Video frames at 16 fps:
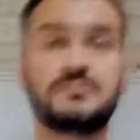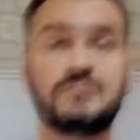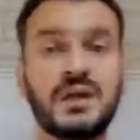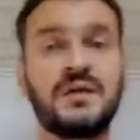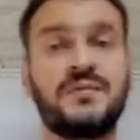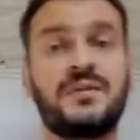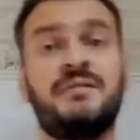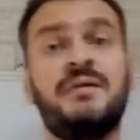
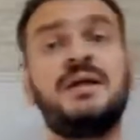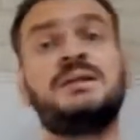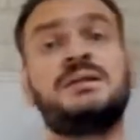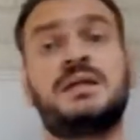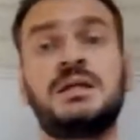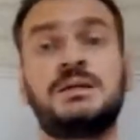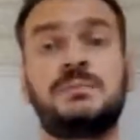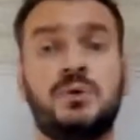Давайте на
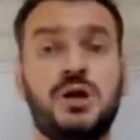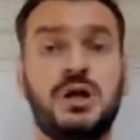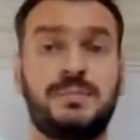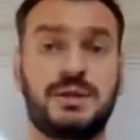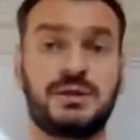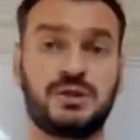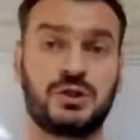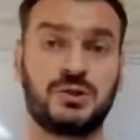них более
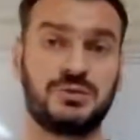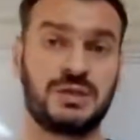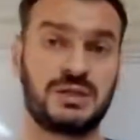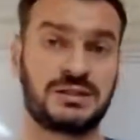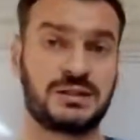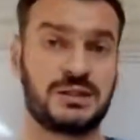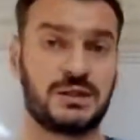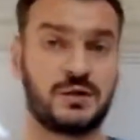подробно
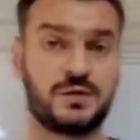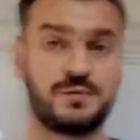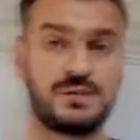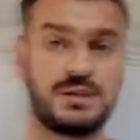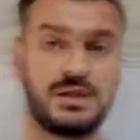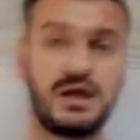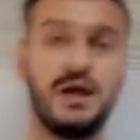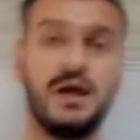
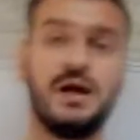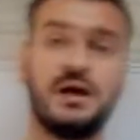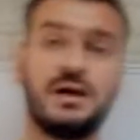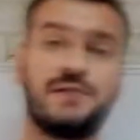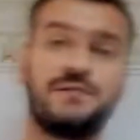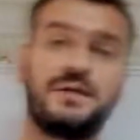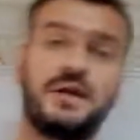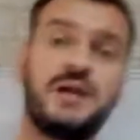остановимся.
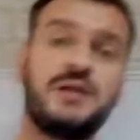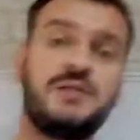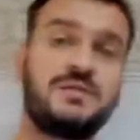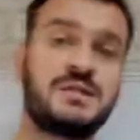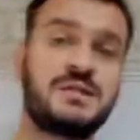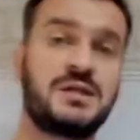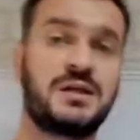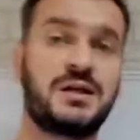Реферальные
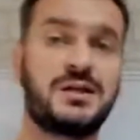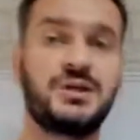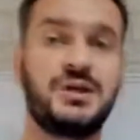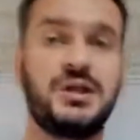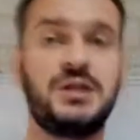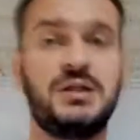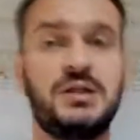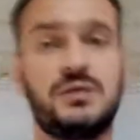
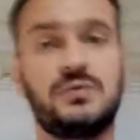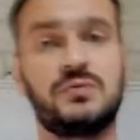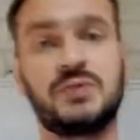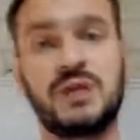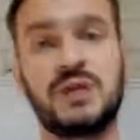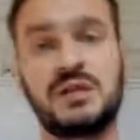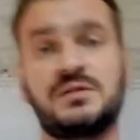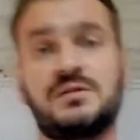вознаграждения у
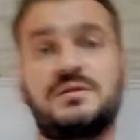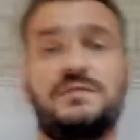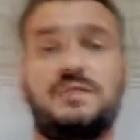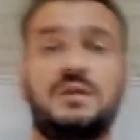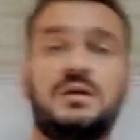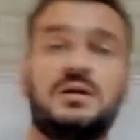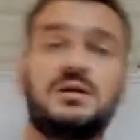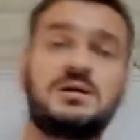нас
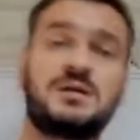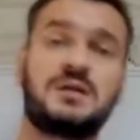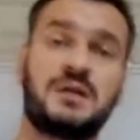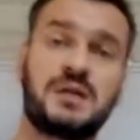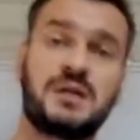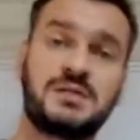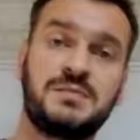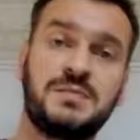в
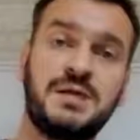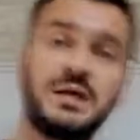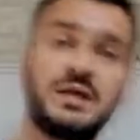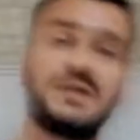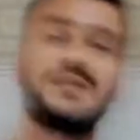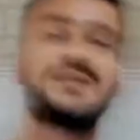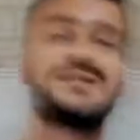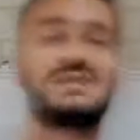
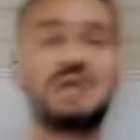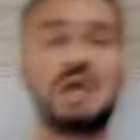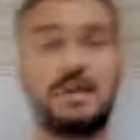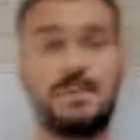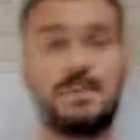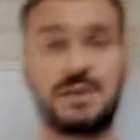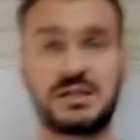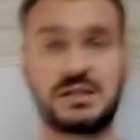размере
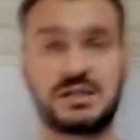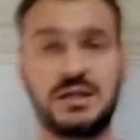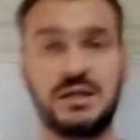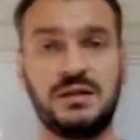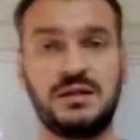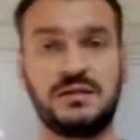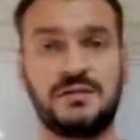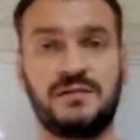
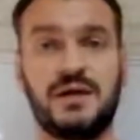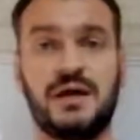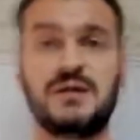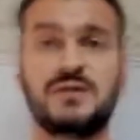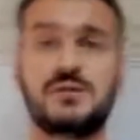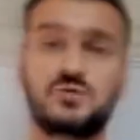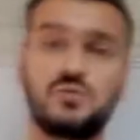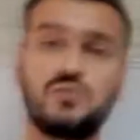100% от
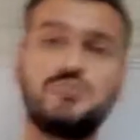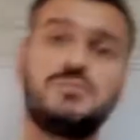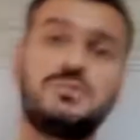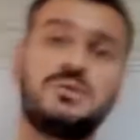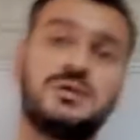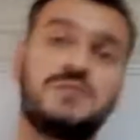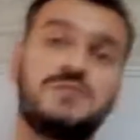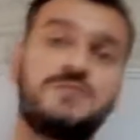
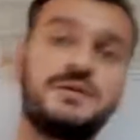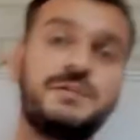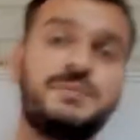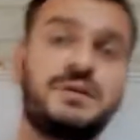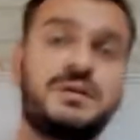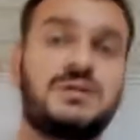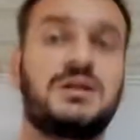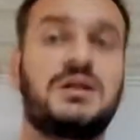суммы
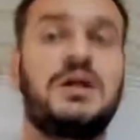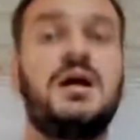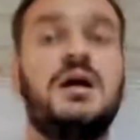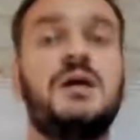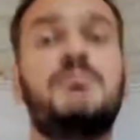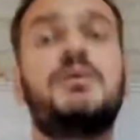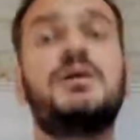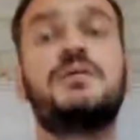выплаты
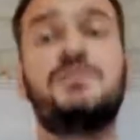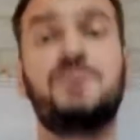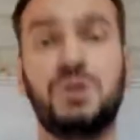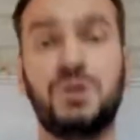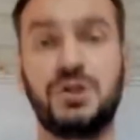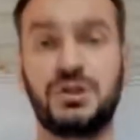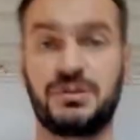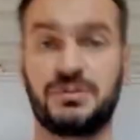моего
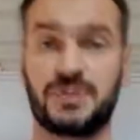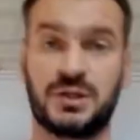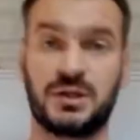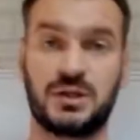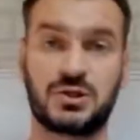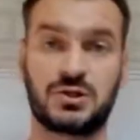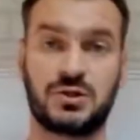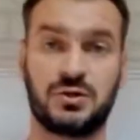лично
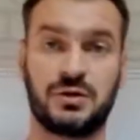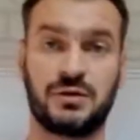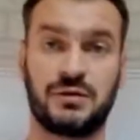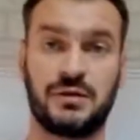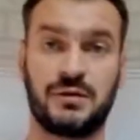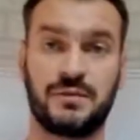приглашенного.